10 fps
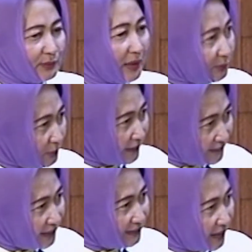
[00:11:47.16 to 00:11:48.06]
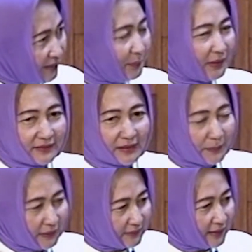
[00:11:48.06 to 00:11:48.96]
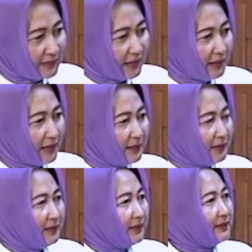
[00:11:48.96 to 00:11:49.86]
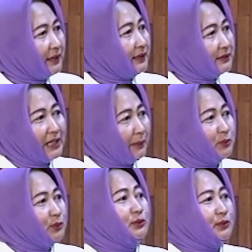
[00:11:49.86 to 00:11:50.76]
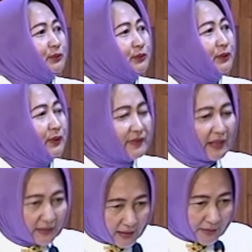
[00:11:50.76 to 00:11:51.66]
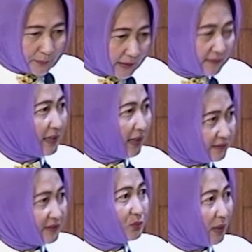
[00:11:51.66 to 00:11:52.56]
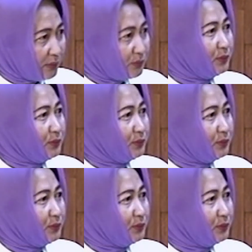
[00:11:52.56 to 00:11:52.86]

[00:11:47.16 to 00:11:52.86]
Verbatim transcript: tukang-tukang saya, pekerja-pekerja saya, saya diam dulu saya mengerjakan sesuatu